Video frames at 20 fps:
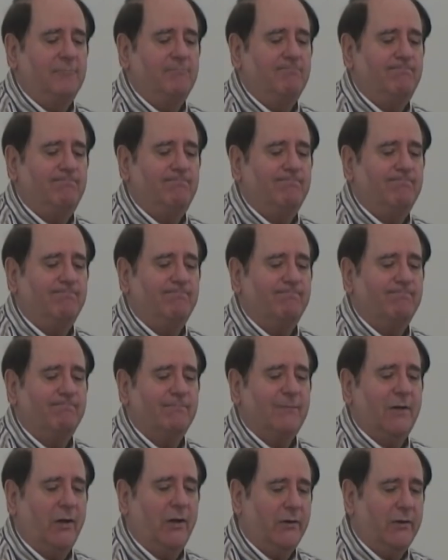раз
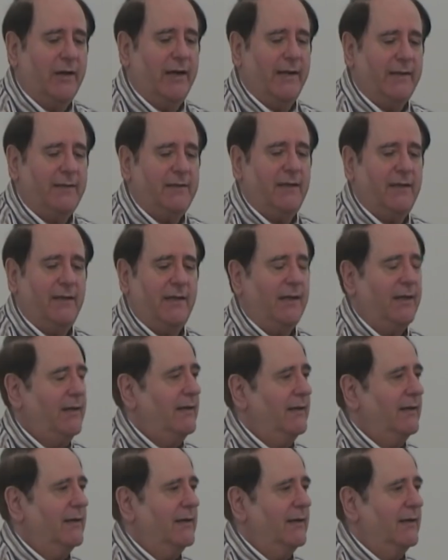этот
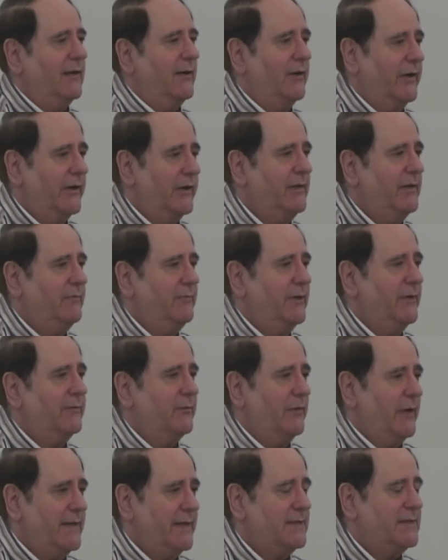аргумент, который мы с вами
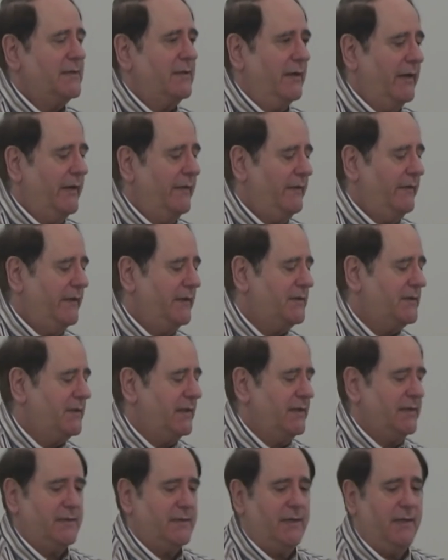разобрали,
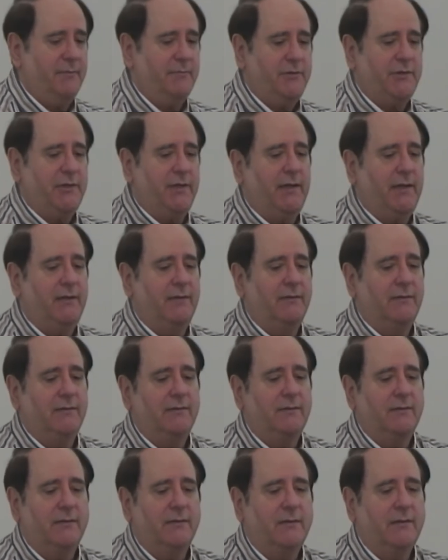основывается на